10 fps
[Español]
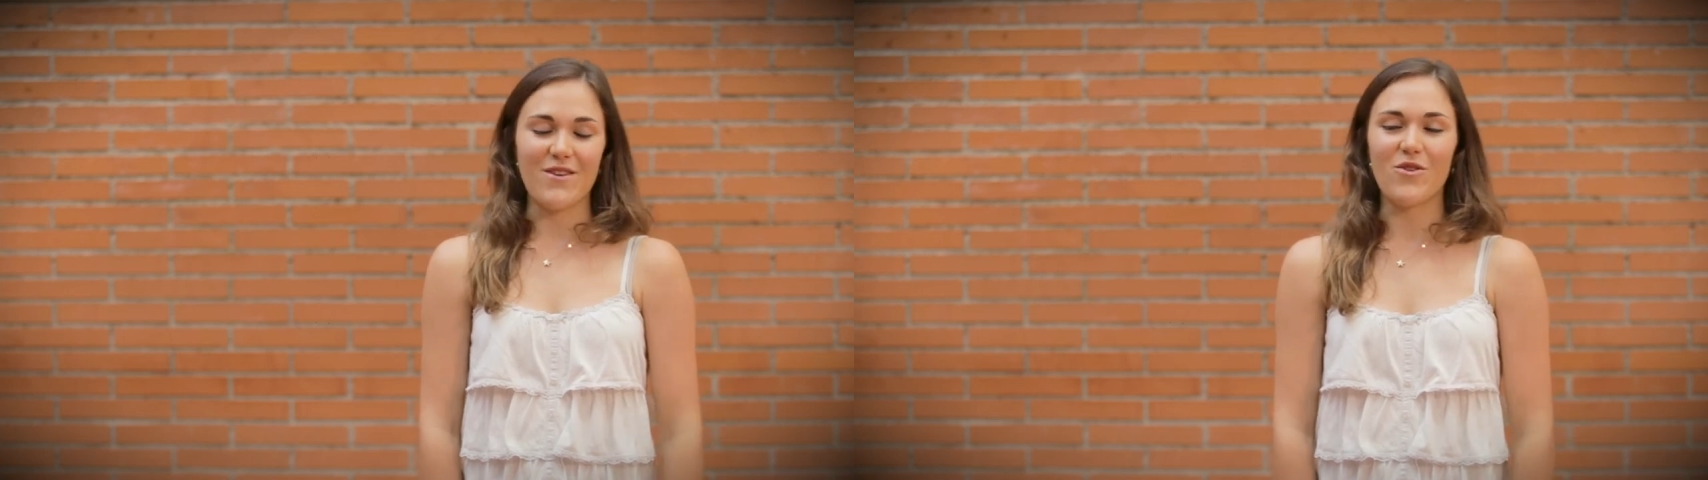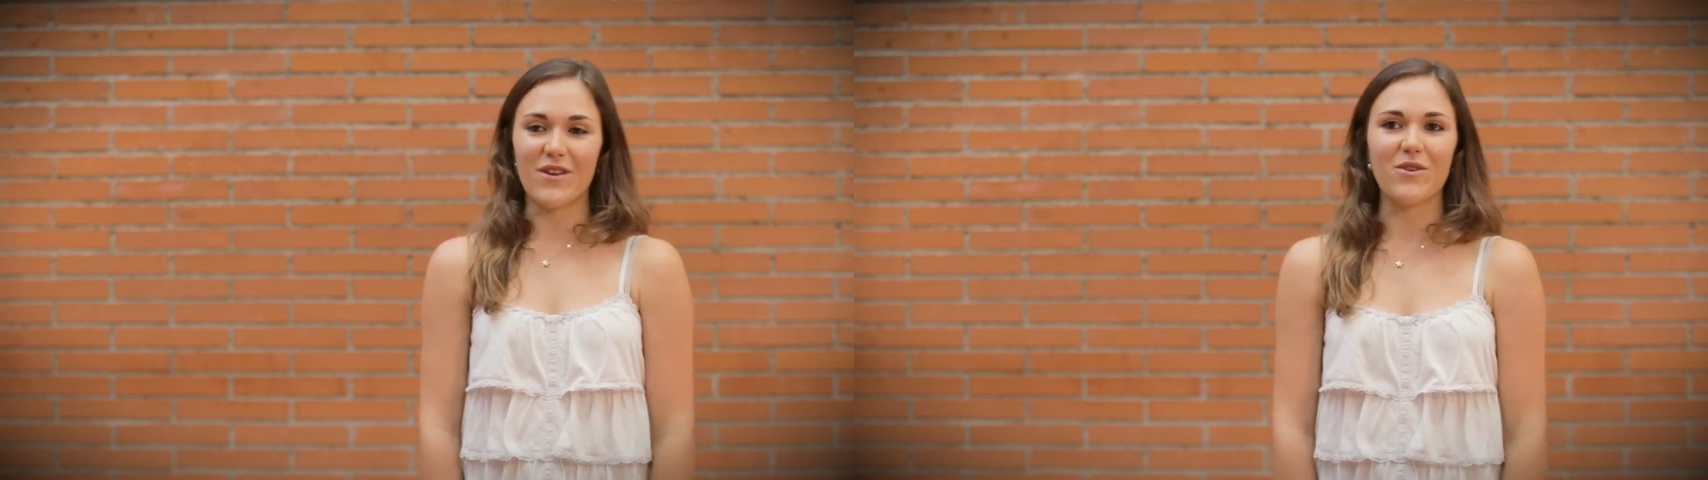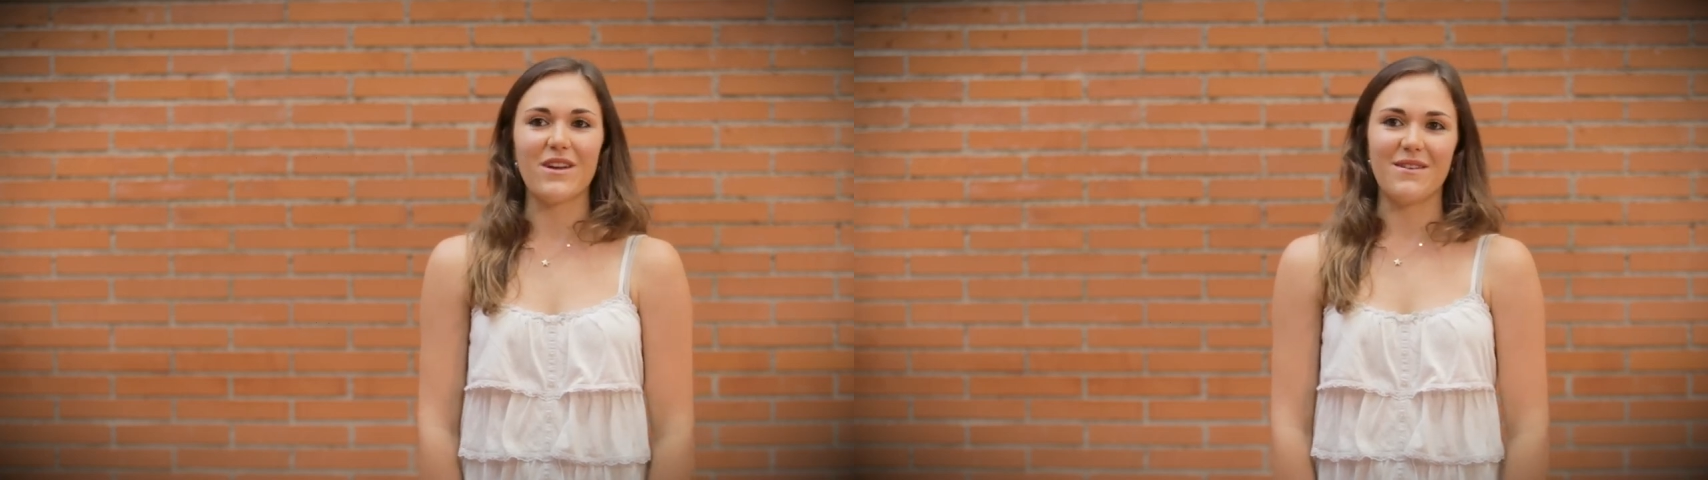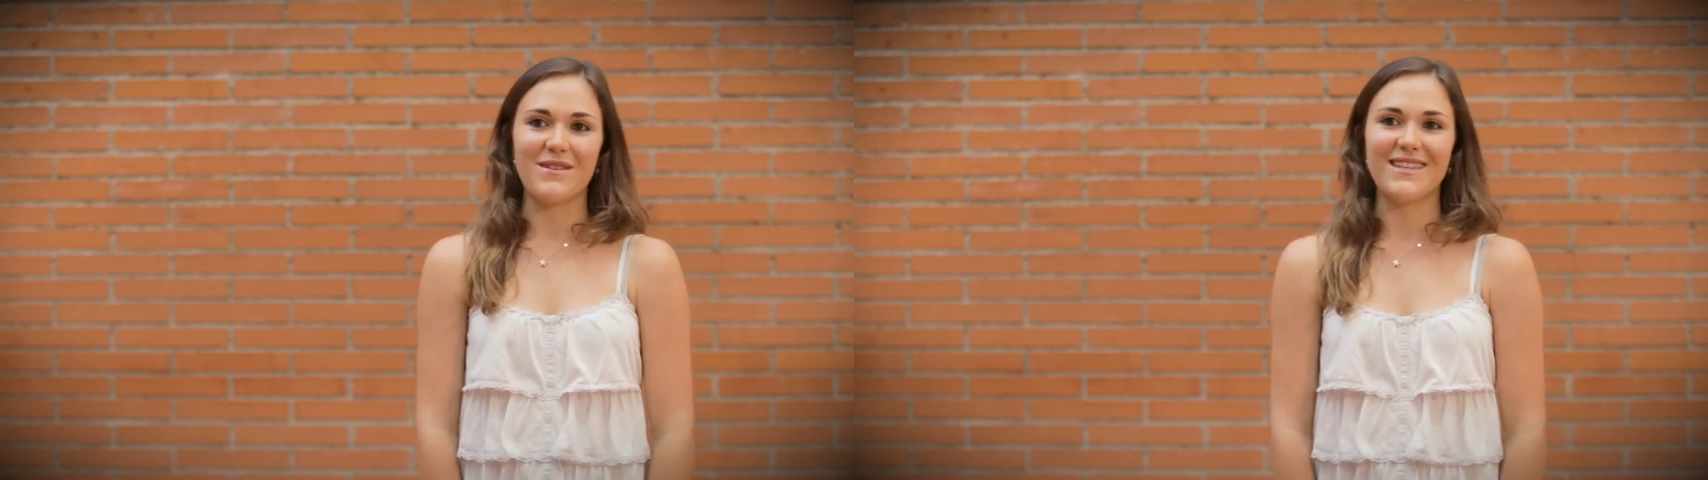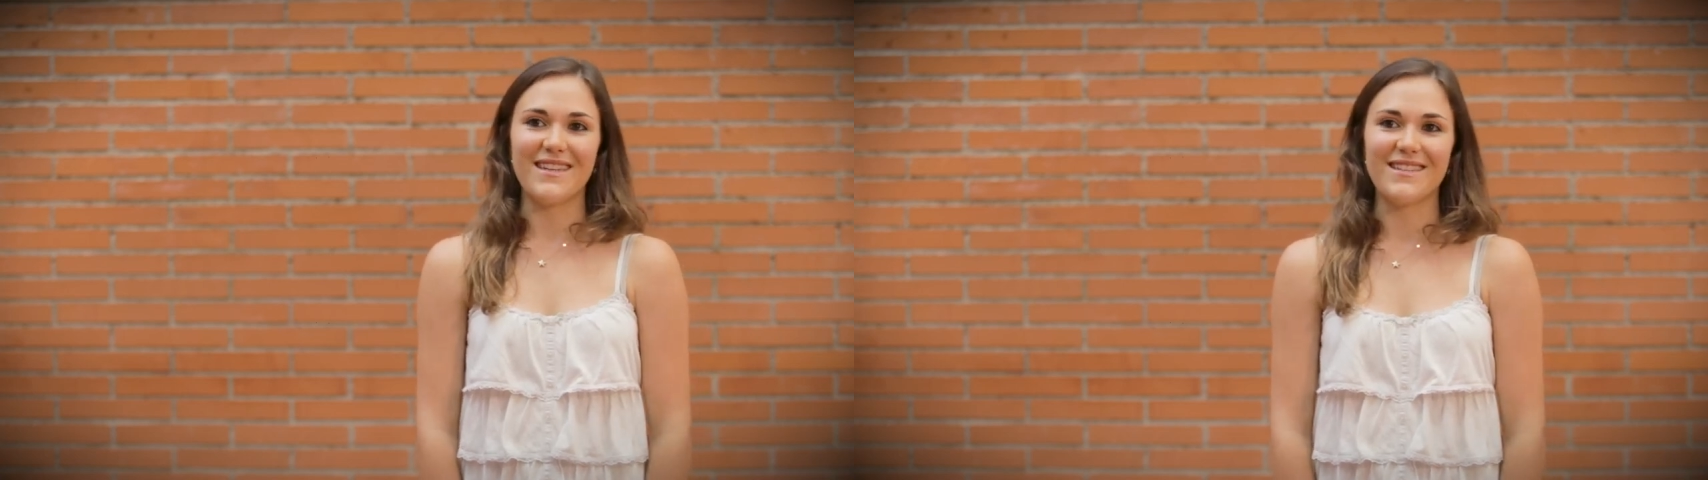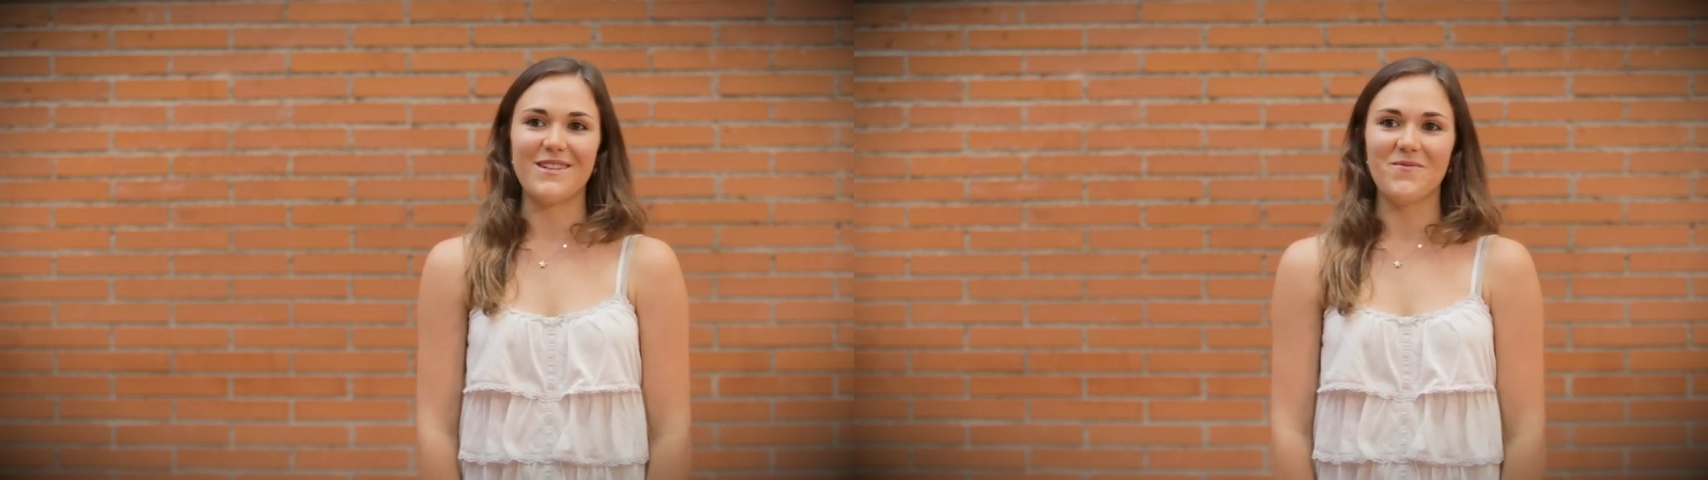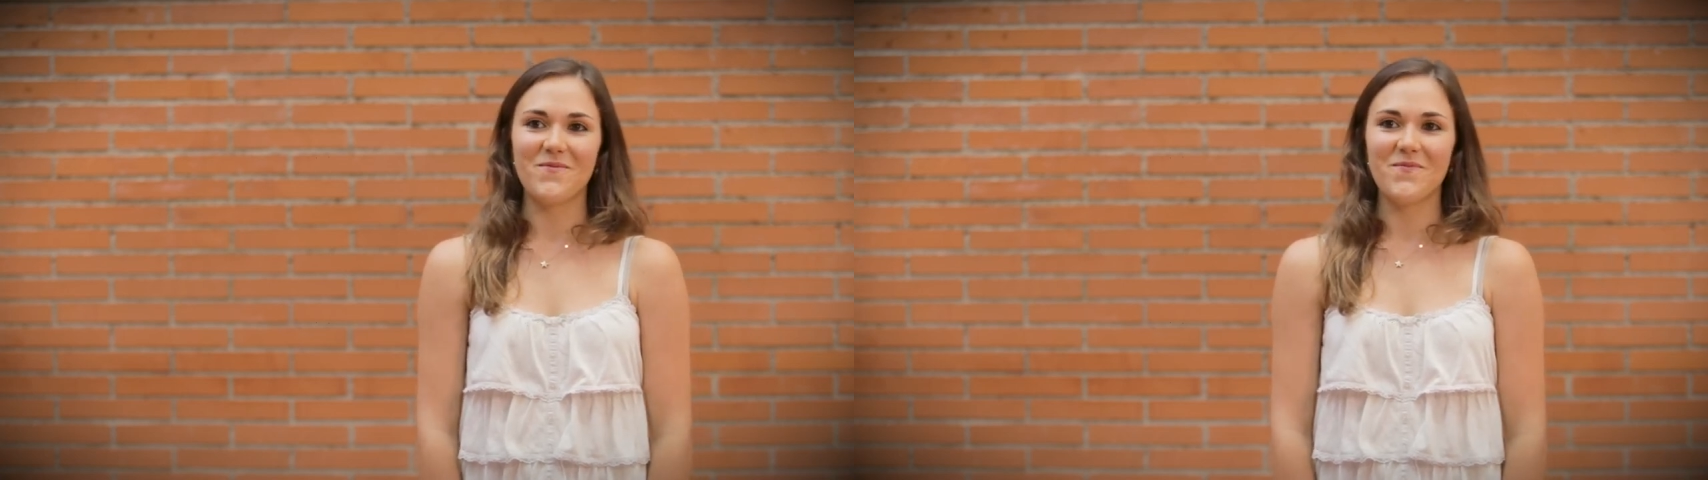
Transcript: yo creo que va a ser así.